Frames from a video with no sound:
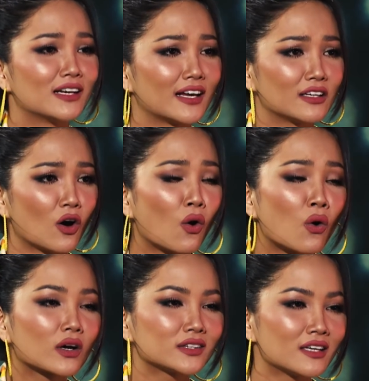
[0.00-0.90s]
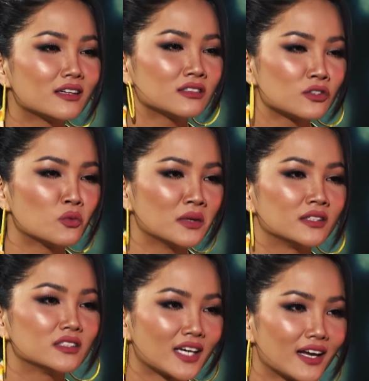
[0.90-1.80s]
lại hô cái tên đất nước của
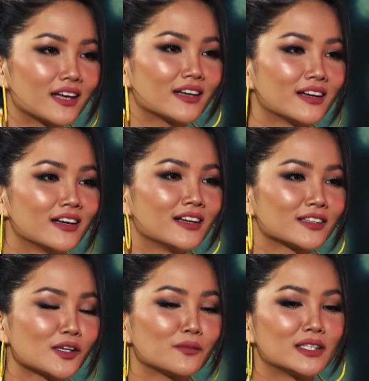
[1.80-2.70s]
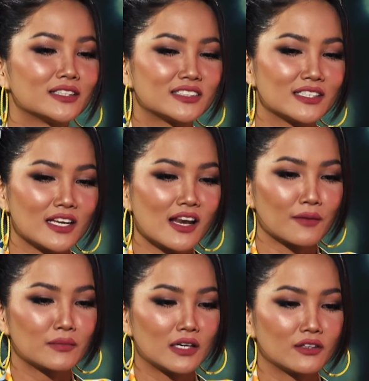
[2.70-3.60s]
mình như thế tức ừ. là mình chỉ nghĩ
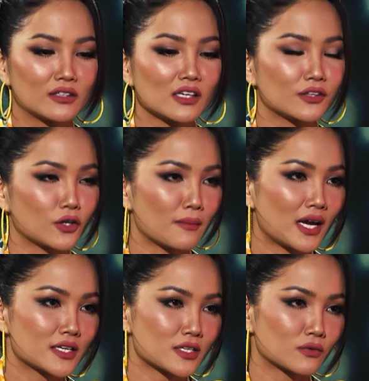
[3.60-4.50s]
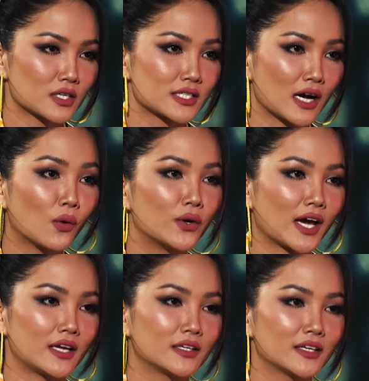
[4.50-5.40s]
là mình rất là nhỏ bé trong cái xã hội
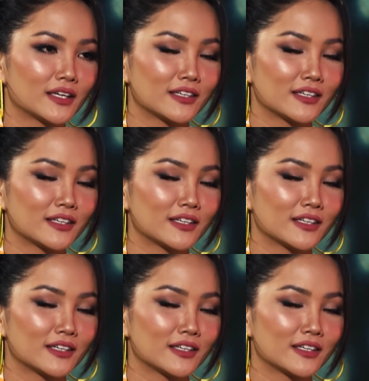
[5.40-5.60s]
này ừ.